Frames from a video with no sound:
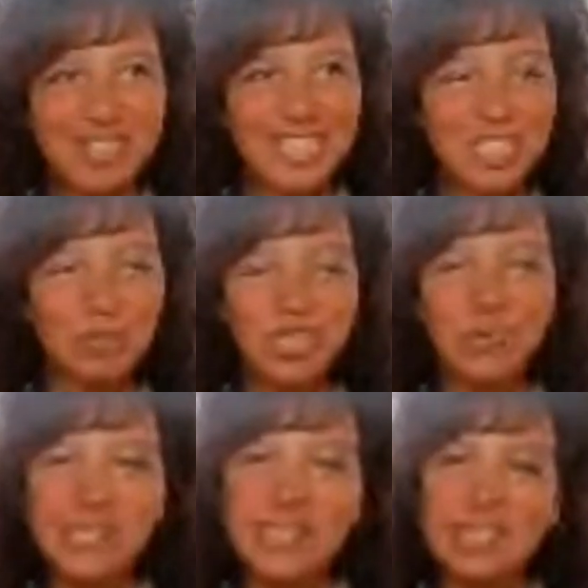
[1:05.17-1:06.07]
je me
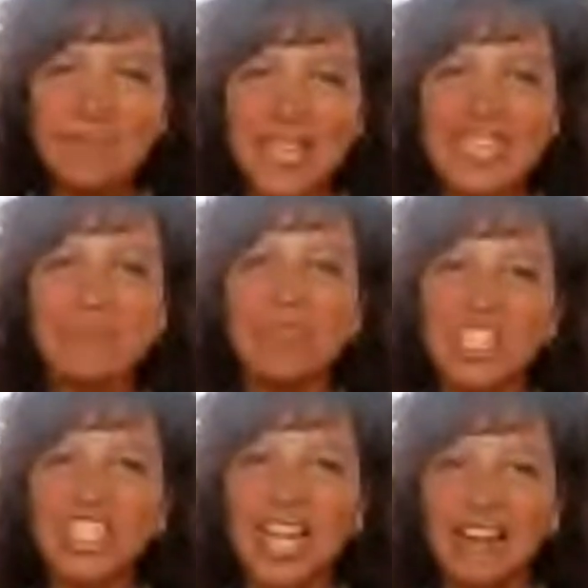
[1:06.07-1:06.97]
suis dit, ben moi,
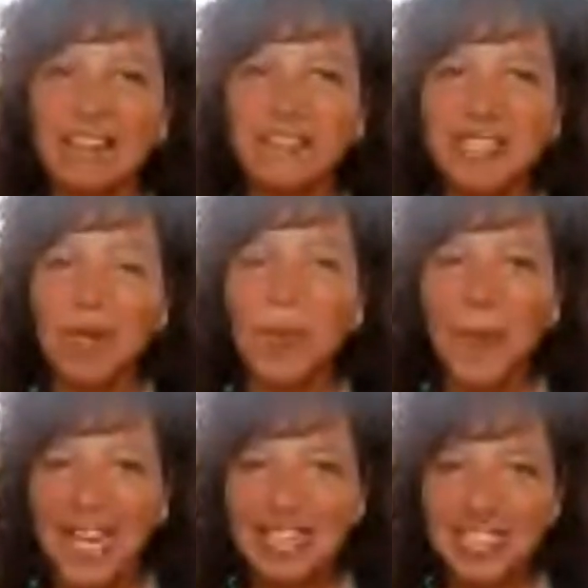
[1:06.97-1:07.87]
j'ai envie qu'on
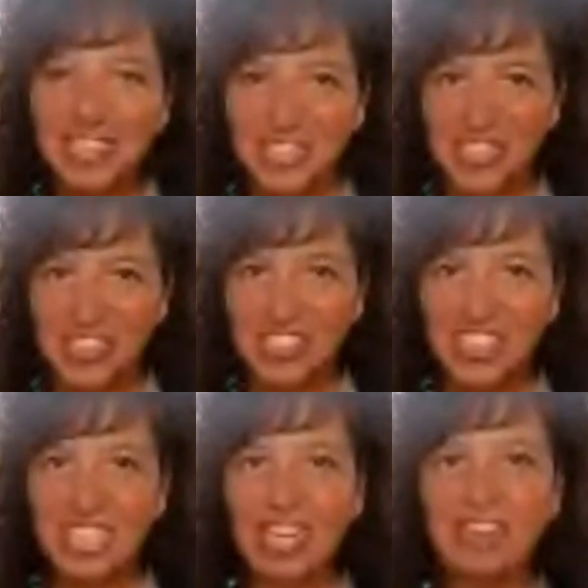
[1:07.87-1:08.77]
parle de ça.
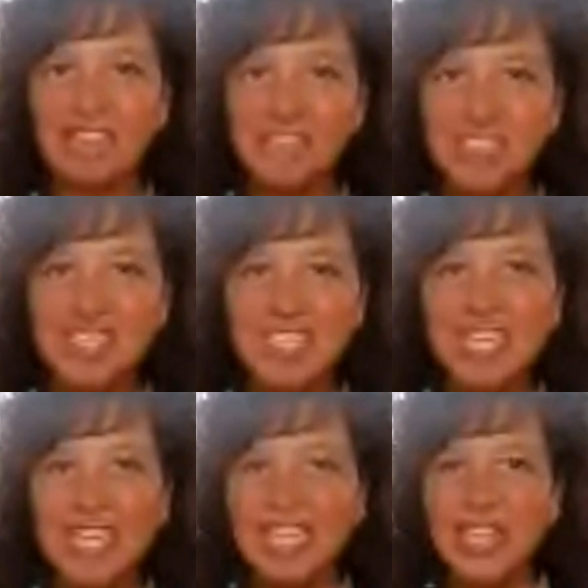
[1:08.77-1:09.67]
J'ai envie
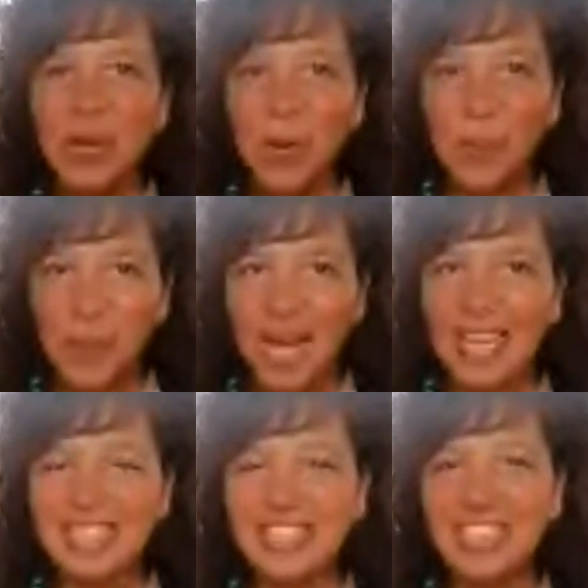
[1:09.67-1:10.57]
qu'on
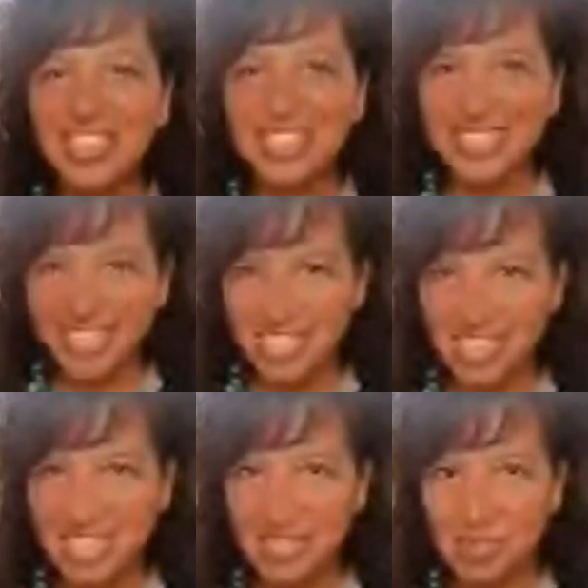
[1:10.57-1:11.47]
parle de
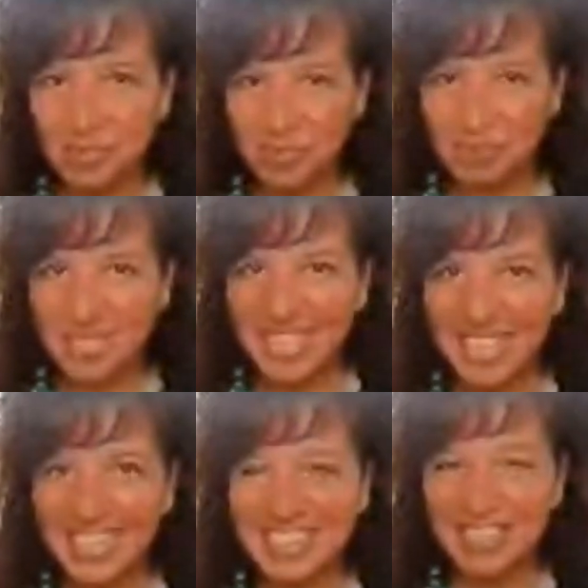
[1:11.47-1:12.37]
l'énergie du
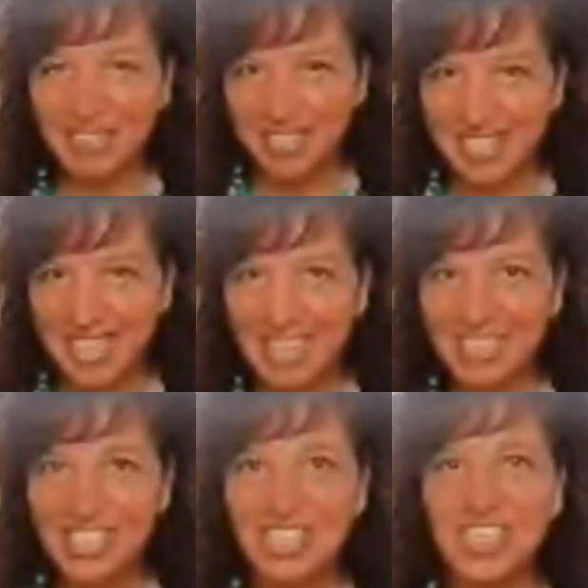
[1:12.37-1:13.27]
féminin
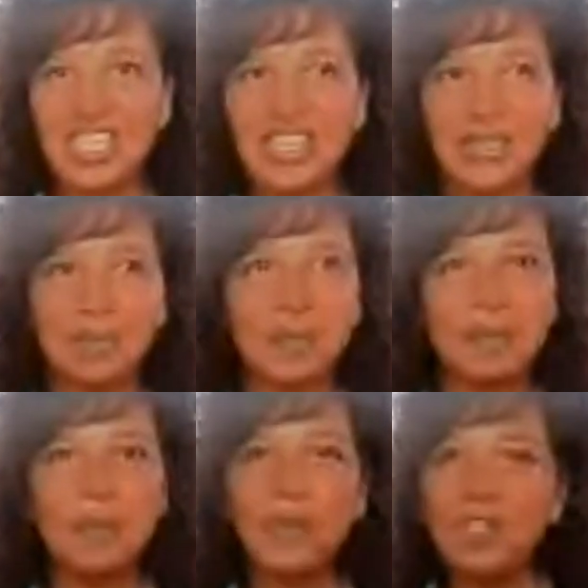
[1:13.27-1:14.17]
davantage, euh,
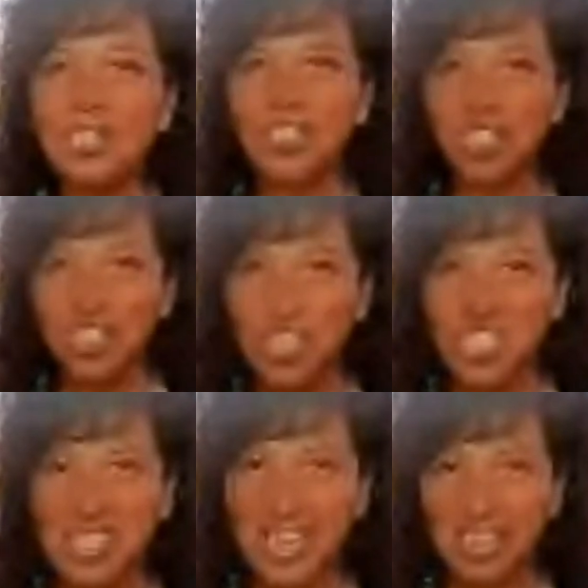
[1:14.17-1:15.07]
puis pas
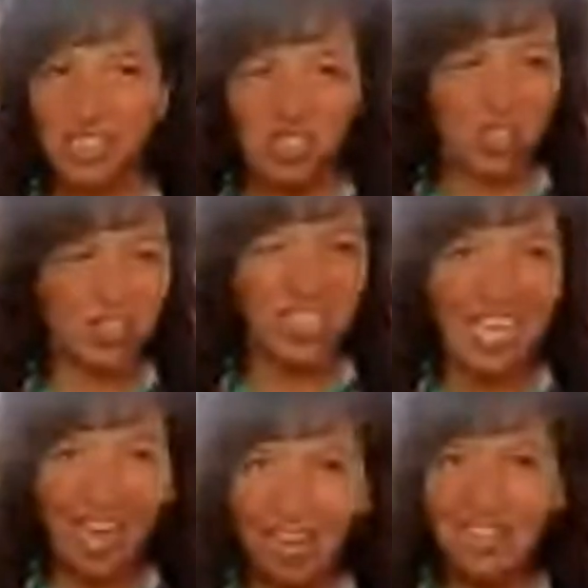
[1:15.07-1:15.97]
juste dans un
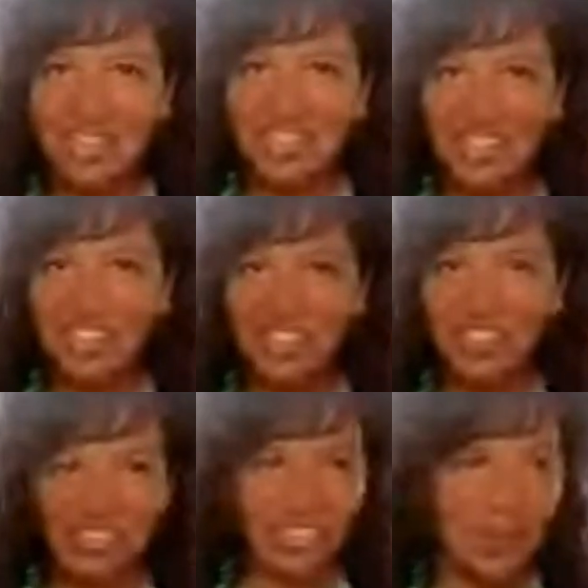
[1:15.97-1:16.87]

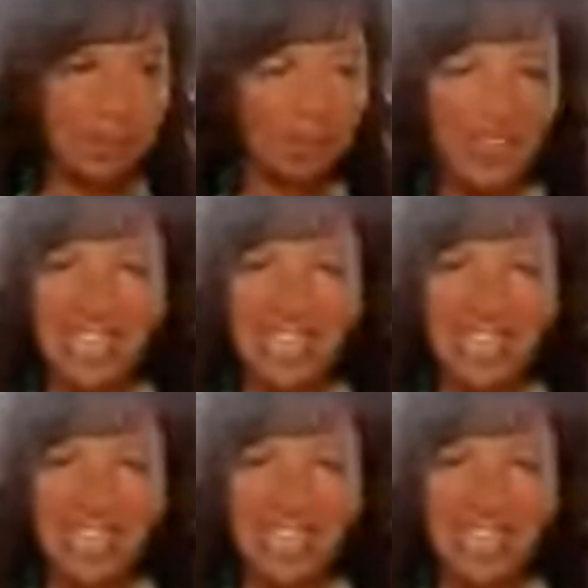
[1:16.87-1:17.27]
angle de